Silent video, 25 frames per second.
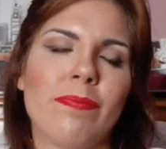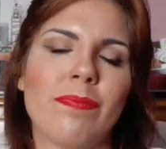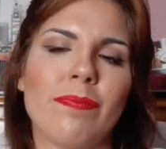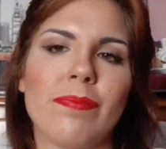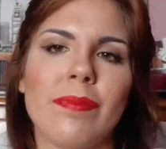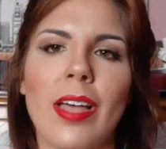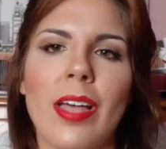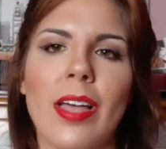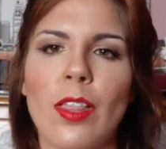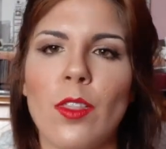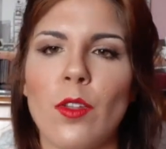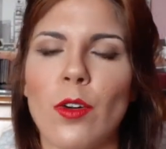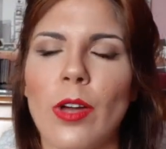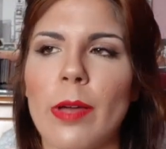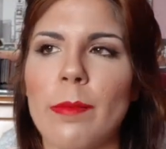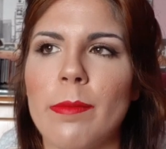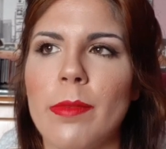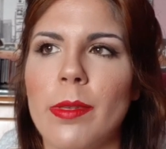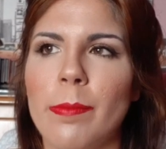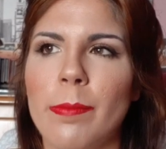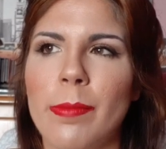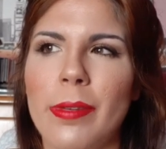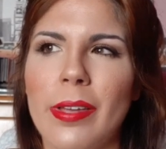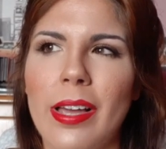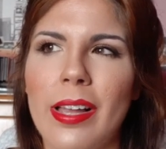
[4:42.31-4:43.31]
dado que
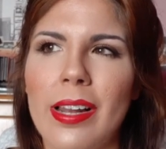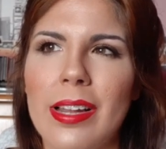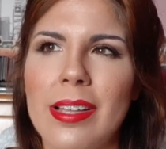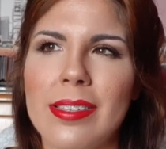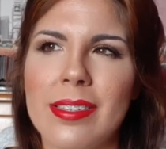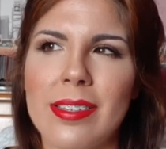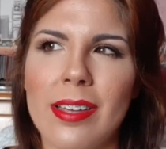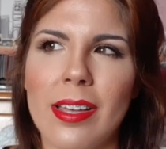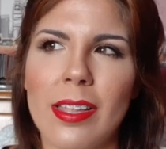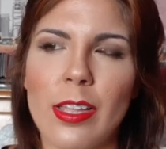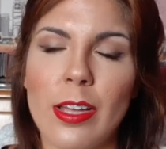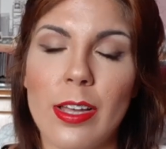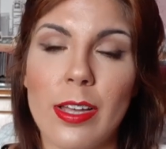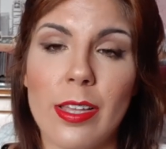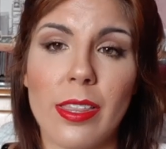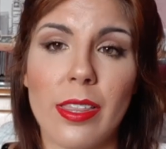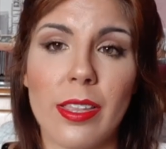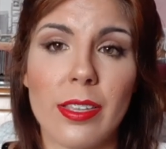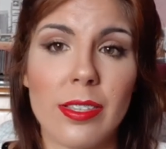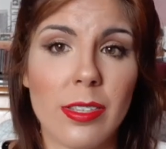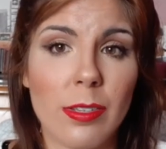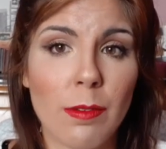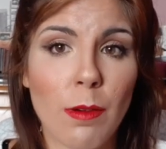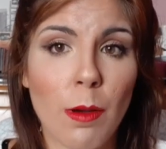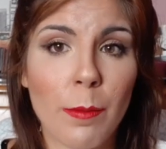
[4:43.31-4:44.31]
mi piel está
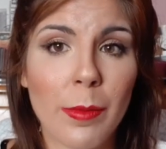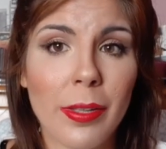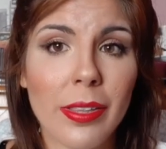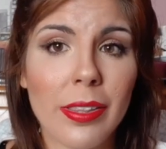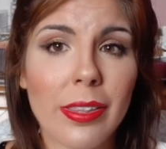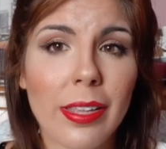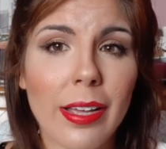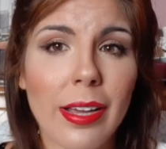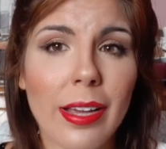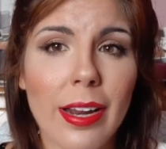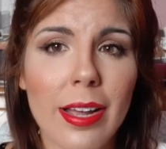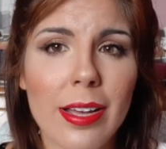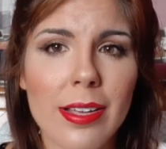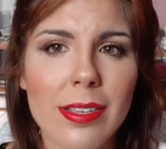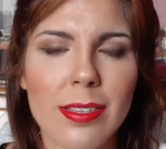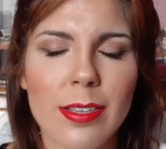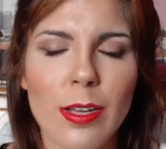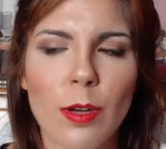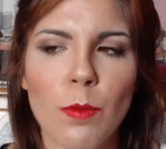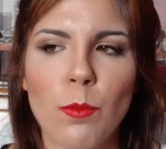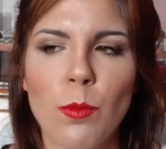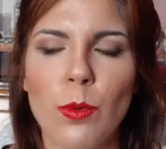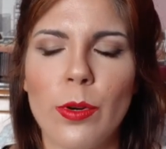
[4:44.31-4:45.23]
excesivamente grasa,